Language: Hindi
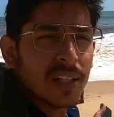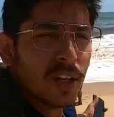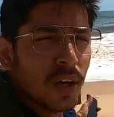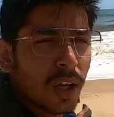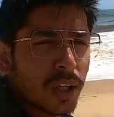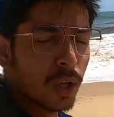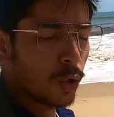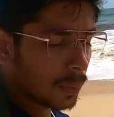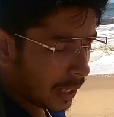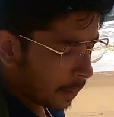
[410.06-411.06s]
चलो थोड़ा
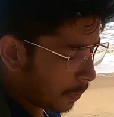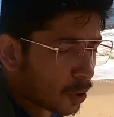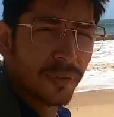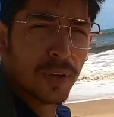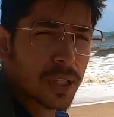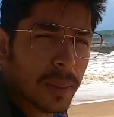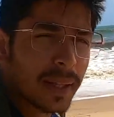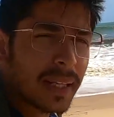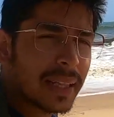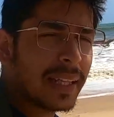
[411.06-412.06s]
घूमते हैं यहाँ पे और फिर उसके
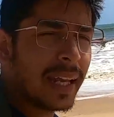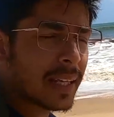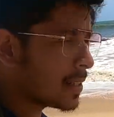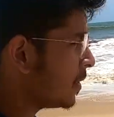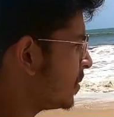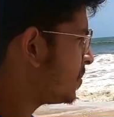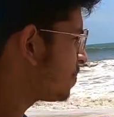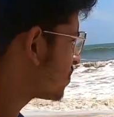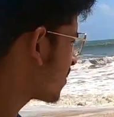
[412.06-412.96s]
बाद निकलते हैं यहाँ से